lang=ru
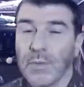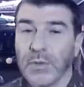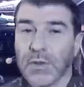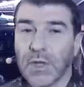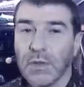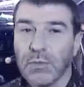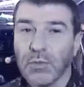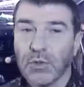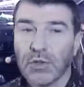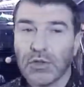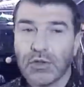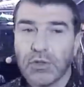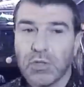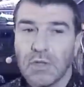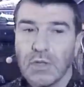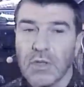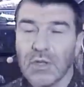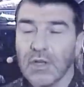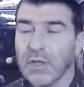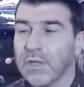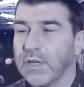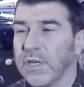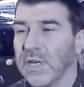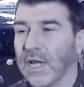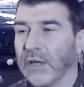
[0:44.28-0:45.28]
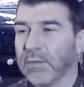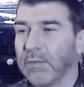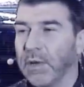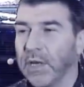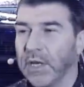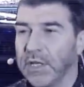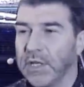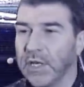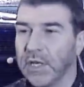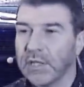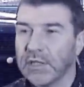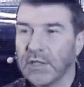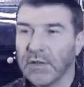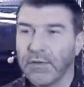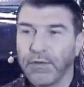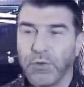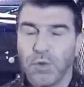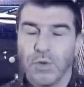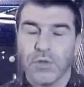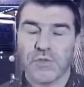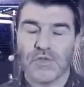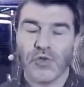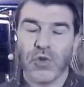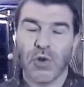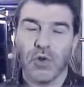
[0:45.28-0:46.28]
потому что ряд моих текстов
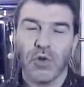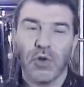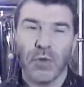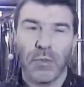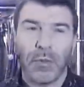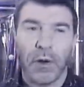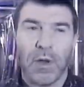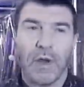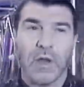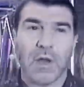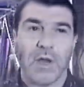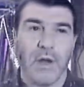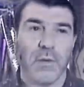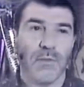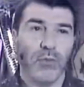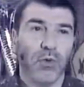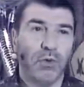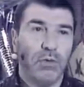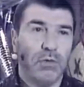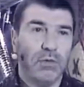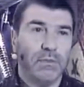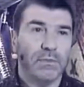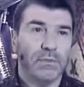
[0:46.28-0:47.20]
входит в школьную программу.